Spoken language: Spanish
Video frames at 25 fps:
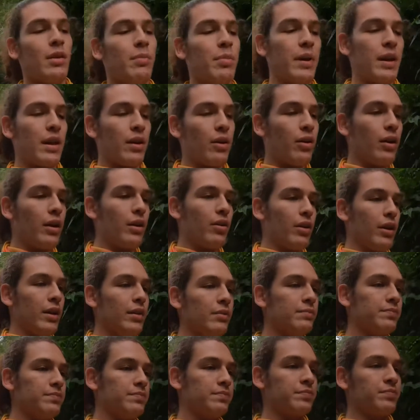video de hoy
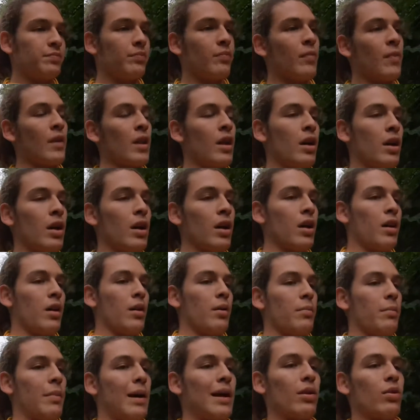
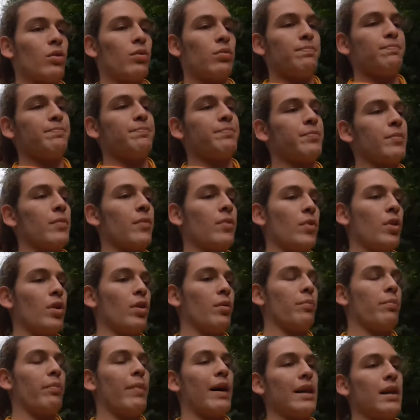mano,
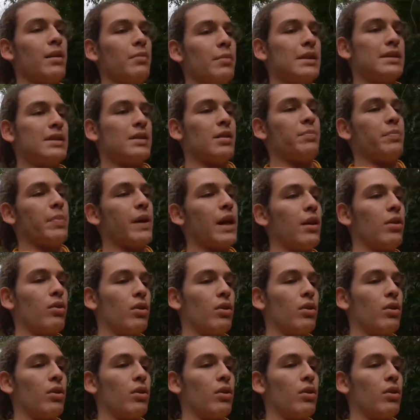vayan más temprano,